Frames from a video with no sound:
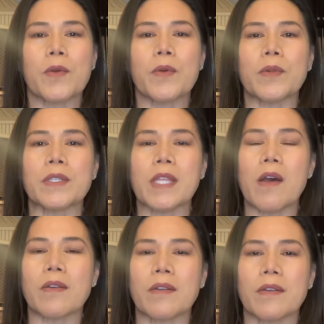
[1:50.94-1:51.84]
คุณต้อง
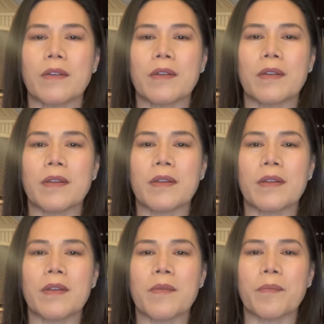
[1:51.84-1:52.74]

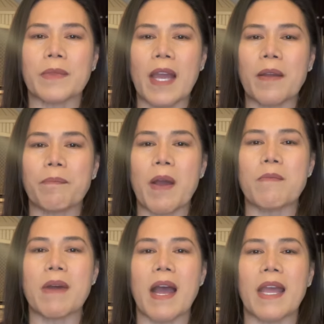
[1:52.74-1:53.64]
ตั้งเป้า
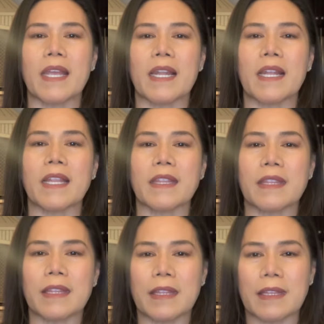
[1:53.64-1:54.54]
หมายและ
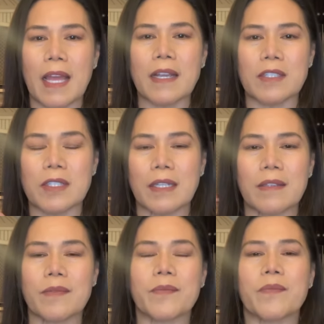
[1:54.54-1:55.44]
ตั้งจิต
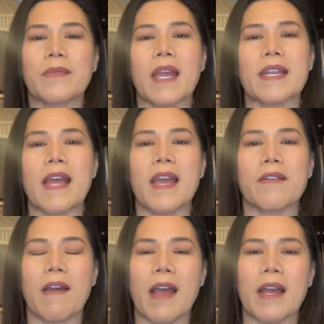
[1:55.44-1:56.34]
ให้ได้
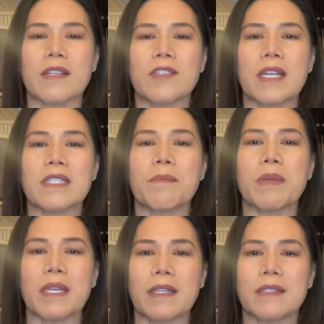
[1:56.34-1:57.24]
ว่าฉันจะ
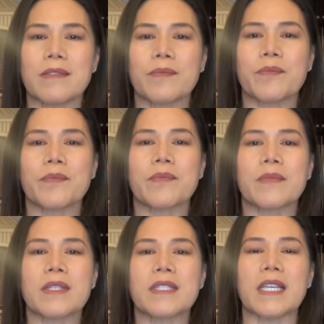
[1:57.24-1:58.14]
บี
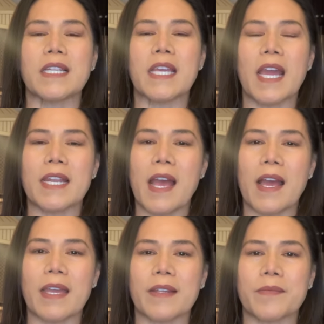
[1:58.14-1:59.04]
สิ่งนี้ให้ได้
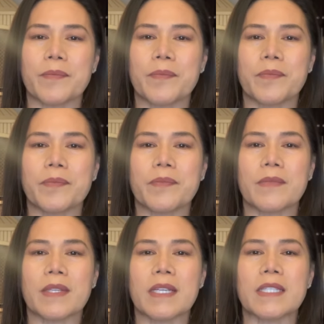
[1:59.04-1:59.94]

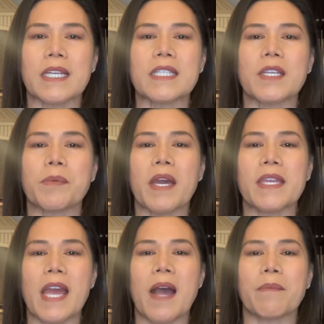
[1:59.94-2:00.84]
ฉันจะพ
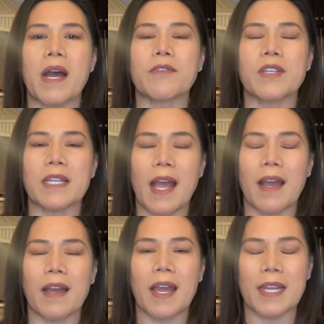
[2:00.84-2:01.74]
ยายามเอาชนะ
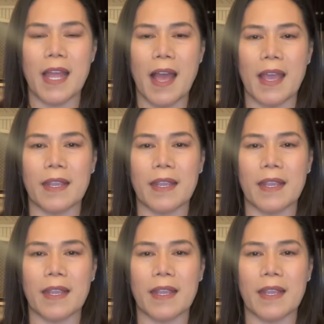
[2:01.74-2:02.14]
ให้ได้